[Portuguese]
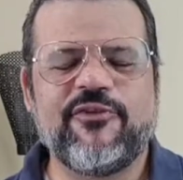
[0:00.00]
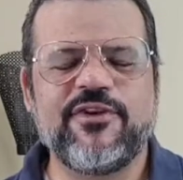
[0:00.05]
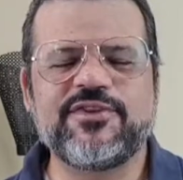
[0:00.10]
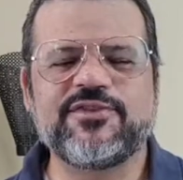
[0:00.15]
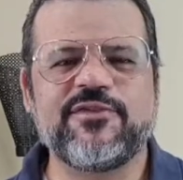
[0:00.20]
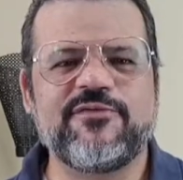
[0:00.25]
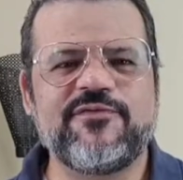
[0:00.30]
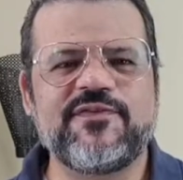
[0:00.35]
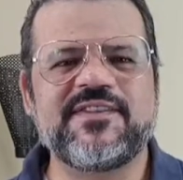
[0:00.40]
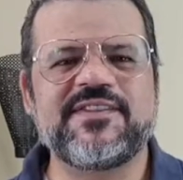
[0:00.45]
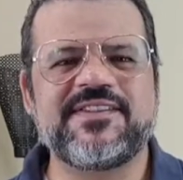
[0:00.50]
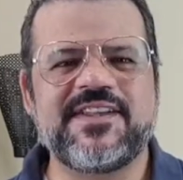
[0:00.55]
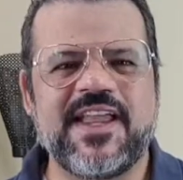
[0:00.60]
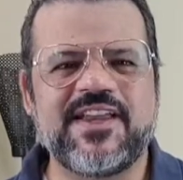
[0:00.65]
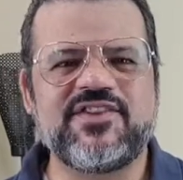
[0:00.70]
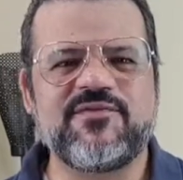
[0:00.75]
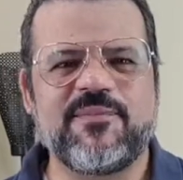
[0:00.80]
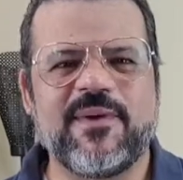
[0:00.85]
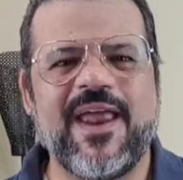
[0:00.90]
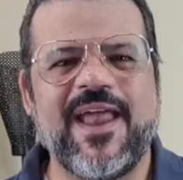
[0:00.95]
foi
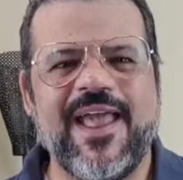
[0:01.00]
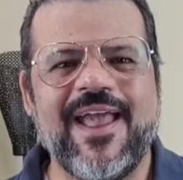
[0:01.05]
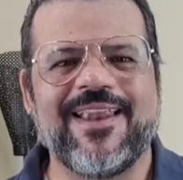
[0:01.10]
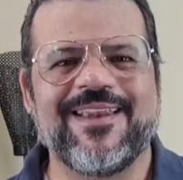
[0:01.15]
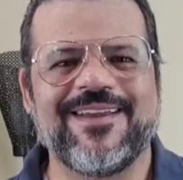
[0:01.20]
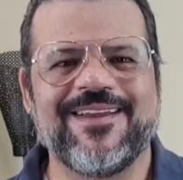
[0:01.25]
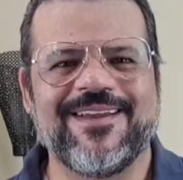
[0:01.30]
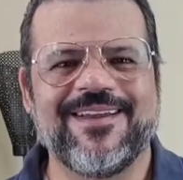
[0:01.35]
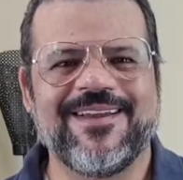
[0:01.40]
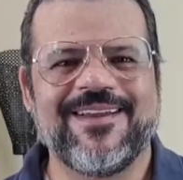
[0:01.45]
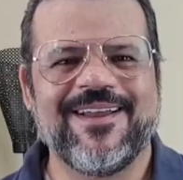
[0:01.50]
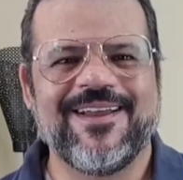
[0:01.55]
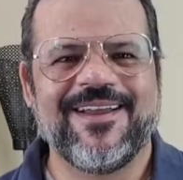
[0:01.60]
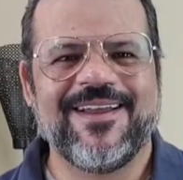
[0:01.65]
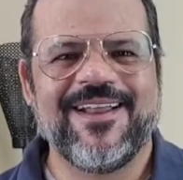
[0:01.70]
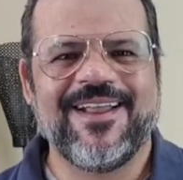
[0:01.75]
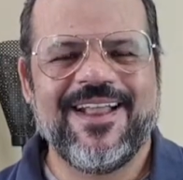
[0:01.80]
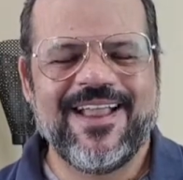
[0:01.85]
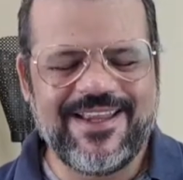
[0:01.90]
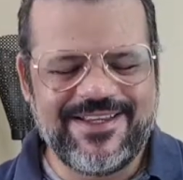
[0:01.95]
suficiente para ele.
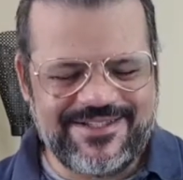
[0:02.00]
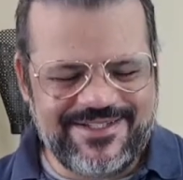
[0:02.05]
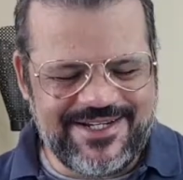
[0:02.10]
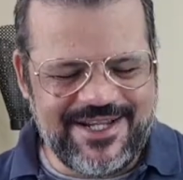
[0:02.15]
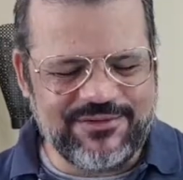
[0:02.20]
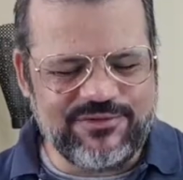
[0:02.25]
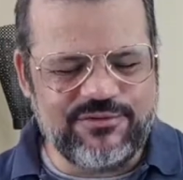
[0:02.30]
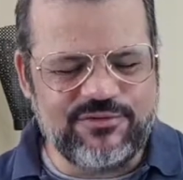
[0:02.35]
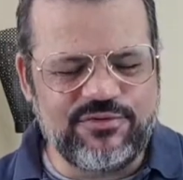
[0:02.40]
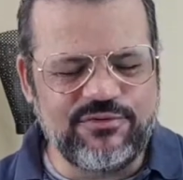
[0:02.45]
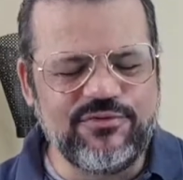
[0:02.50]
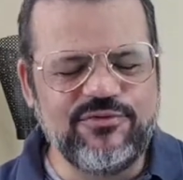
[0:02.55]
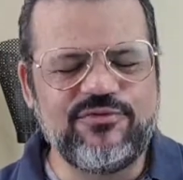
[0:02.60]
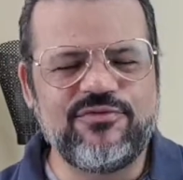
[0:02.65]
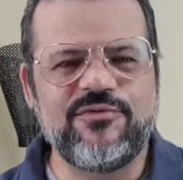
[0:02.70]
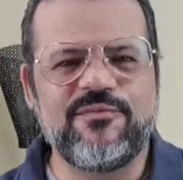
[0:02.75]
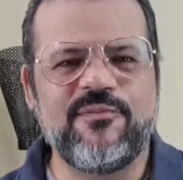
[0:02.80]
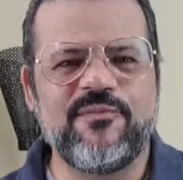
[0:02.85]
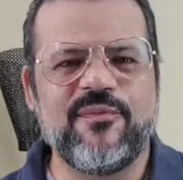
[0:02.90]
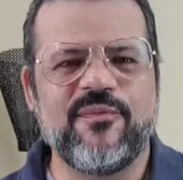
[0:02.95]
Ele tinha
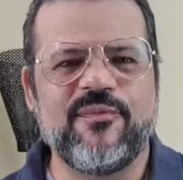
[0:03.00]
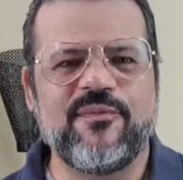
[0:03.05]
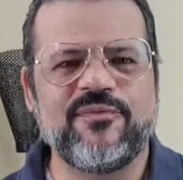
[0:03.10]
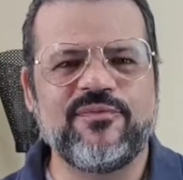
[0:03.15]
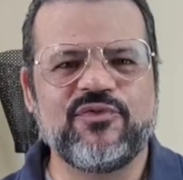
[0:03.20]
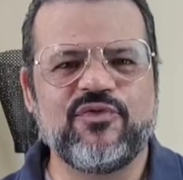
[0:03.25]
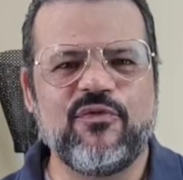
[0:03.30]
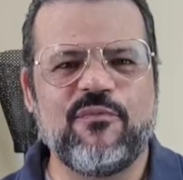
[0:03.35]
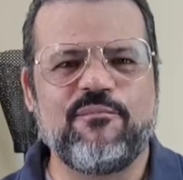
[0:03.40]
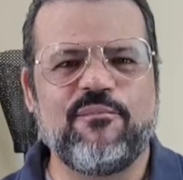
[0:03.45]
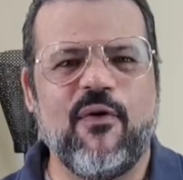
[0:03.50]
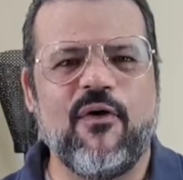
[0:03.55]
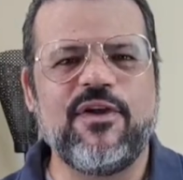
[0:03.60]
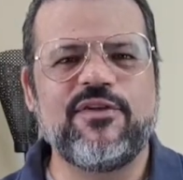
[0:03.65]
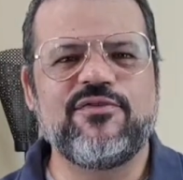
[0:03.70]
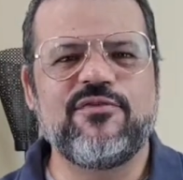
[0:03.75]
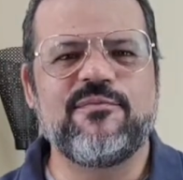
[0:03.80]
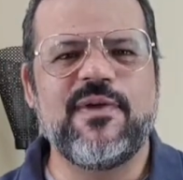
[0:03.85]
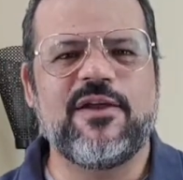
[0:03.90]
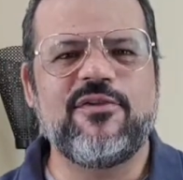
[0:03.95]
tudo do bom
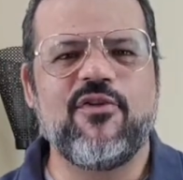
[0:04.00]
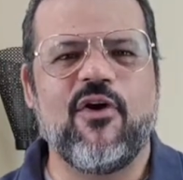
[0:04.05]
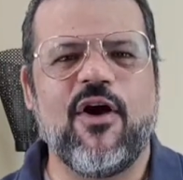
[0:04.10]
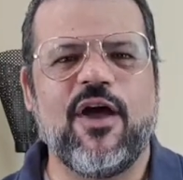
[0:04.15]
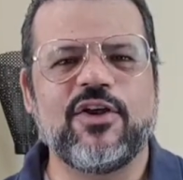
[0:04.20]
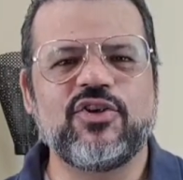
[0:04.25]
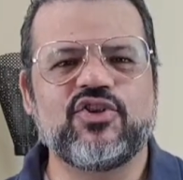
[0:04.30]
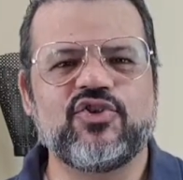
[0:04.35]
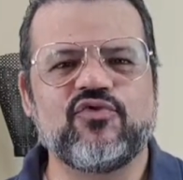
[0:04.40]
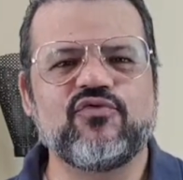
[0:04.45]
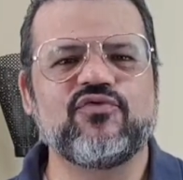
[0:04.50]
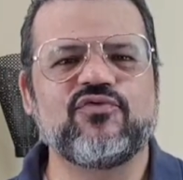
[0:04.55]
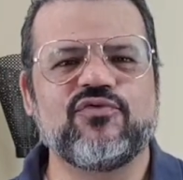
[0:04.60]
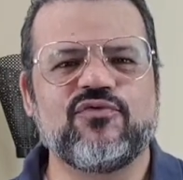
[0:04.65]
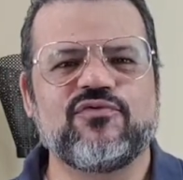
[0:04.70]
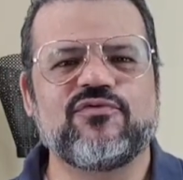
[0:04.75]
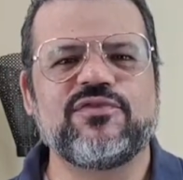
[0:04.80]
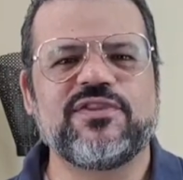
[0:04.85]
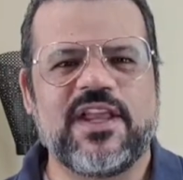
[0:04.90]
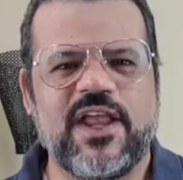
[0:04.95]
e do melhor
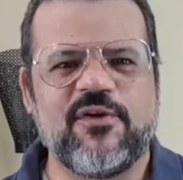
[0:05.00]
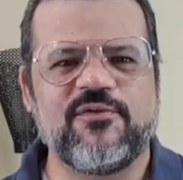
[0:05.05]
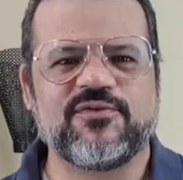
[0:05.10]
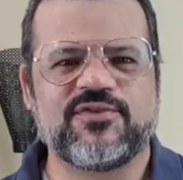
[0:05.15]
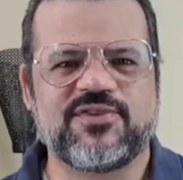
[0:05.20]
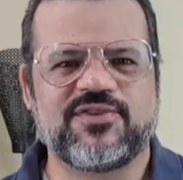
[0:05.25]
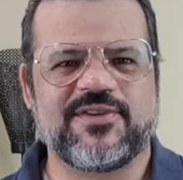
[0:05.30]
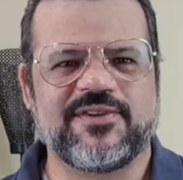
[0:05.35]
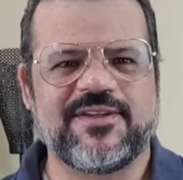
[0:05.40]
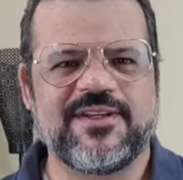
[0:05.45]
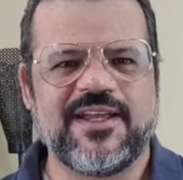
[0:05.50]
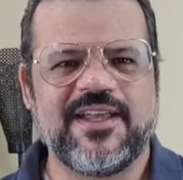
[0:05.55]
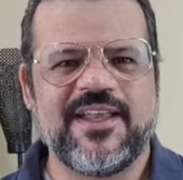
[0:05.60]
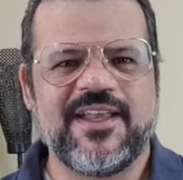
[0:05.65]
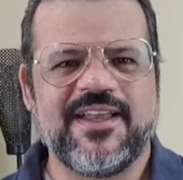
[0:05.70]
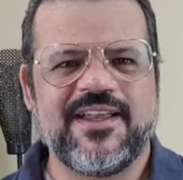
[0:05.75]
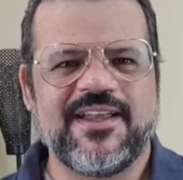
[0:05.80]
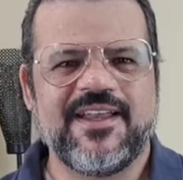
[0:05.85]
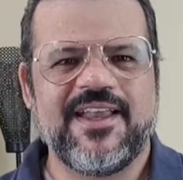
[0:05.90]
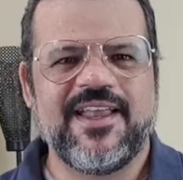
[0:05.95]
junto com Deus.
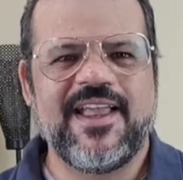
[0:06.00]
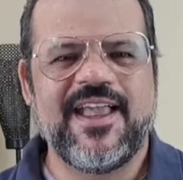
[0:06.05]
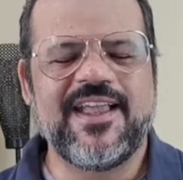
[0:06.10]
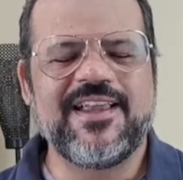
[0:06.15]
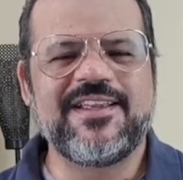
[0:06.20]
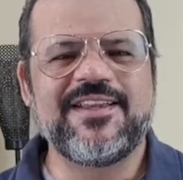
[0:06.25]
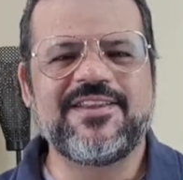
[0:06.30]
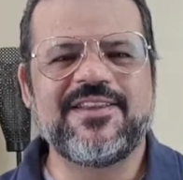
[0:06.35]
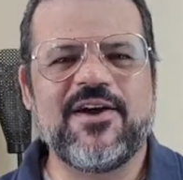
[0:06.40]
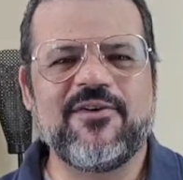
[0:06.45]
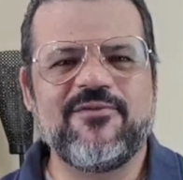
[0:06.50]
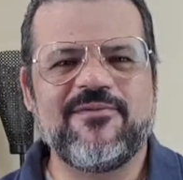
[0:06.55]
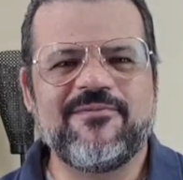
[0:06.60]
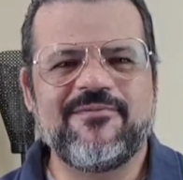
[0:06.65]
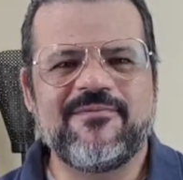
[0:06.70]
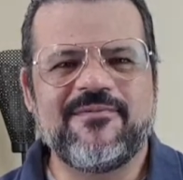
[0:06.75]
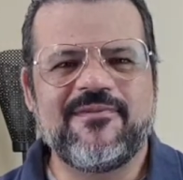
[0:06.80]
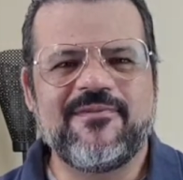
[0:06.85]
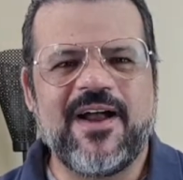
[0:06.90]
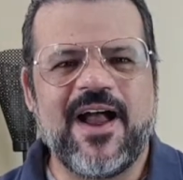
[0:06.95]
Ele
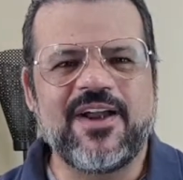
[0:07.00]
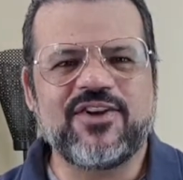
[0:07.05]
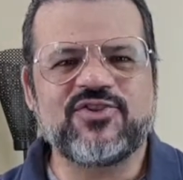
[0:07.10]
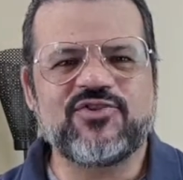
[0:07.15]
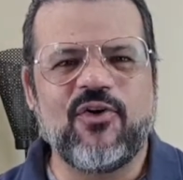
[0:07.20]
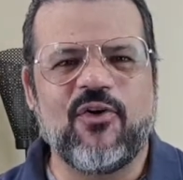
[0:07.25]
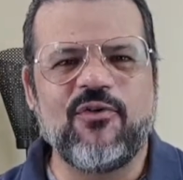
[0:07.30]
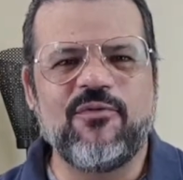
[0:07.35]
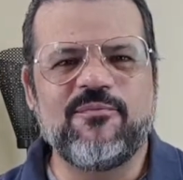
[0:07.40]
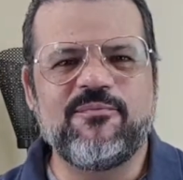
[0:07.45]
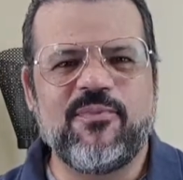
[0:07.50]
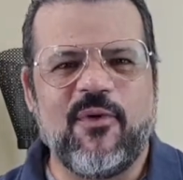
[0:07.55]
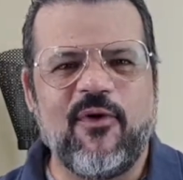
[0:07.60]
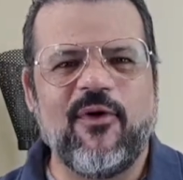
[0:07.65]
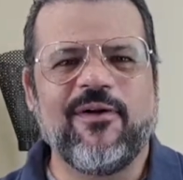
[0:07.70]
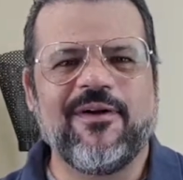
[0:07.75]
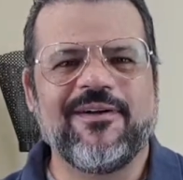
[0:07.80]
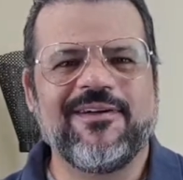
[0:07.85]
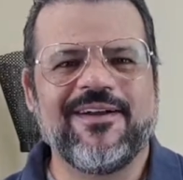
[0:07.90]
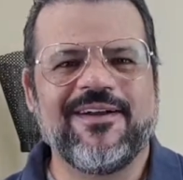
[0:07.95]
não achou
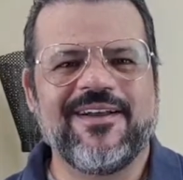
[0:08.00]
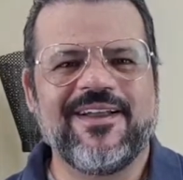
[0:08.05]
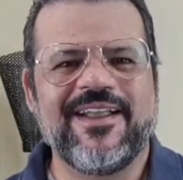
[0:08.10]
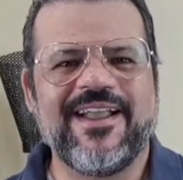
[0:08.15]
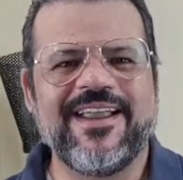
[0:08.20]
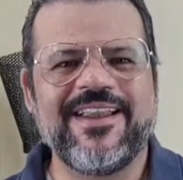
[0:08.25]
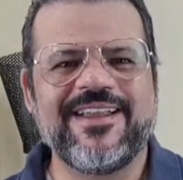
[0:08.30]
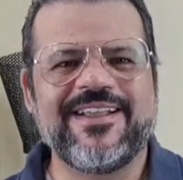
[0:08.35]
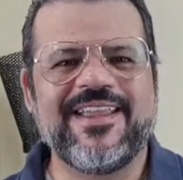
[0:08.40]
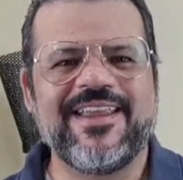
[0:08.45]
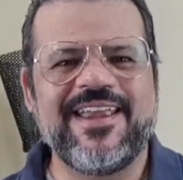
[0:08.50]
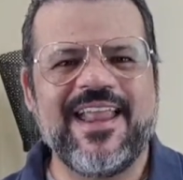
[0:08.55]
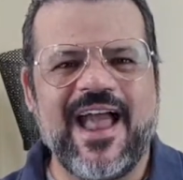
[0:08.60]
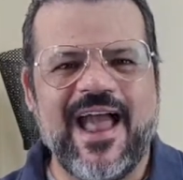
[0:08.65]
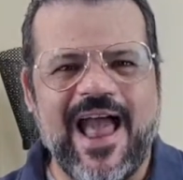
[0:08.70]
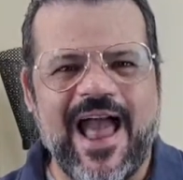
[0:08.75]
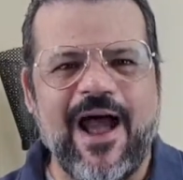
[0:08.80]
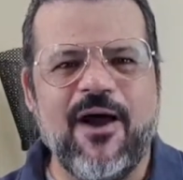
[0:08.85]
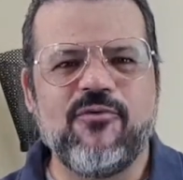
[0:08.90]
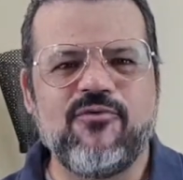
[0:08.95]
bom, ele
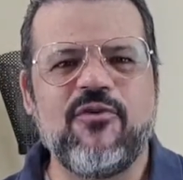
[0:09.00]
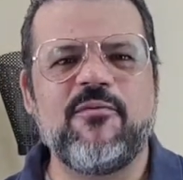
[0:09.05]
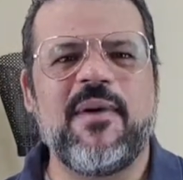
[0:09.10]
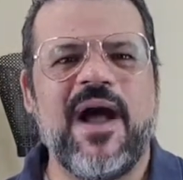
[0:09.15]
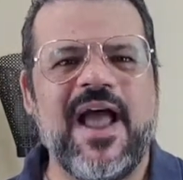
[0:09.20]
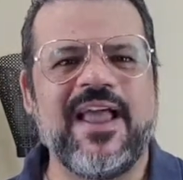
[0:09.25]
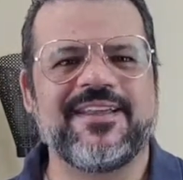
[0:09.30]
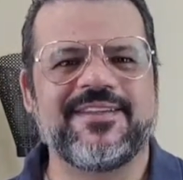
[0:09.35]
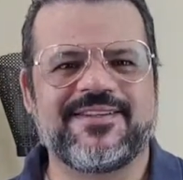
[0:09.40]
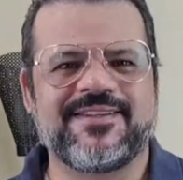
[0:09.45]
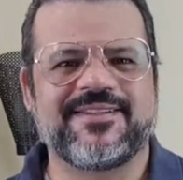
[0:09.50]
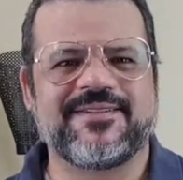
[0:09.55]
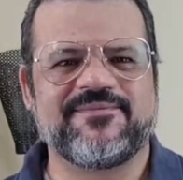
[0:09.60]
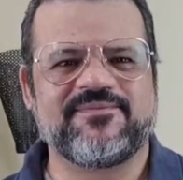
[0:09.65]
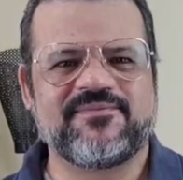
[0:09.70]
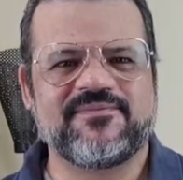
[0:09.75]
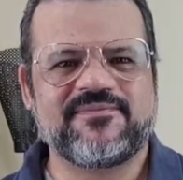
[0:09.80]
queria algo mais.